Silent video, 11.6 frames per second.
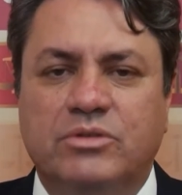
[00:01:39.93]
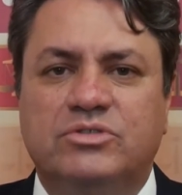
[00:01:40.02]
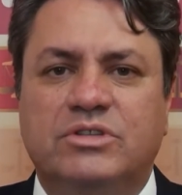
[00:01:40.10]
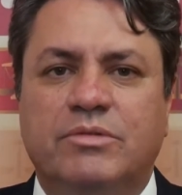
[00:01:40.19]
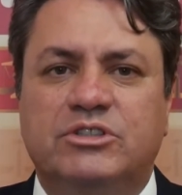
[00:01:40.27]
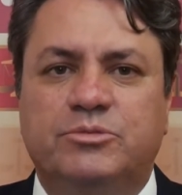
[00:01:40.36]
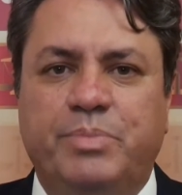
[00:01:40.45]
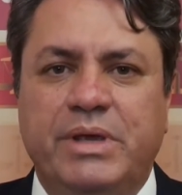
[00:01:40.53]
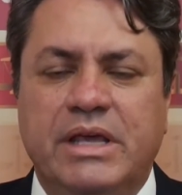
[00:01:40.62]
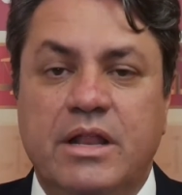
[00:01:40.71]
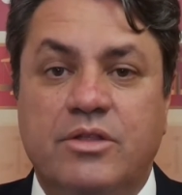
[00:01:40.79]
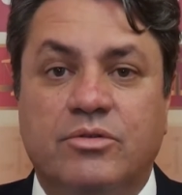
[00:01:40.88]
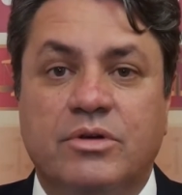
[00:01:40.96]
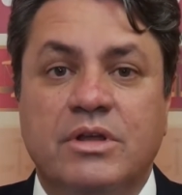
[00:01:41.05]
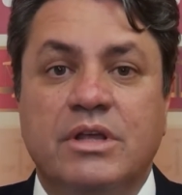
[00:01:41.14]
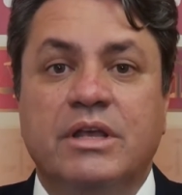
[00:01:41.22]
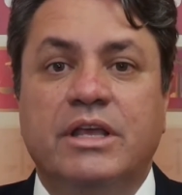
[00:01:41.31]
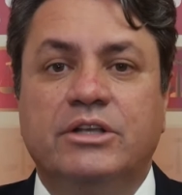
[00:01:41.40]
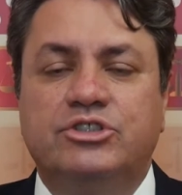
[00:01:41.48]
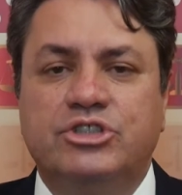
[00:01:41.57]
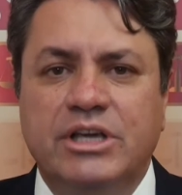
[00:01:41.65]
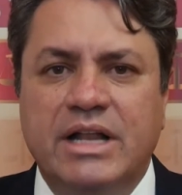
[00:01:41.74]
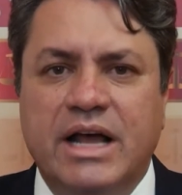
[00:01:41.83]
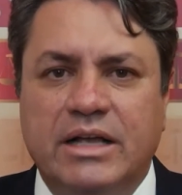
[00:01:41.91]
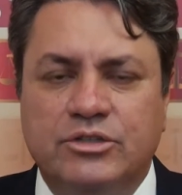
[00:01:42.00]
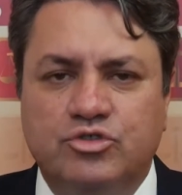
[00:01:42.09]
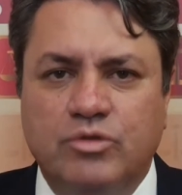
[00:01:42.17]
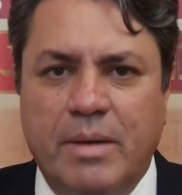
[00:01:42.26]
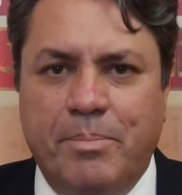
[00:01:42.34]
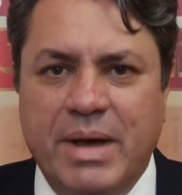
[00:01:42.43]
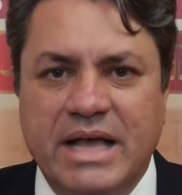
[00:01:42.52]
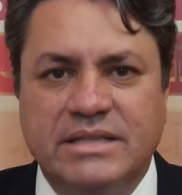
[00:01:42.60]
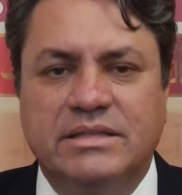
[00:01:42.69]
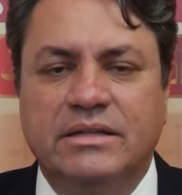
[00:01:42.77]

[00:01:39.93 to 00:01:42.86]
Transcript: no seu espírito, que tira a sua paz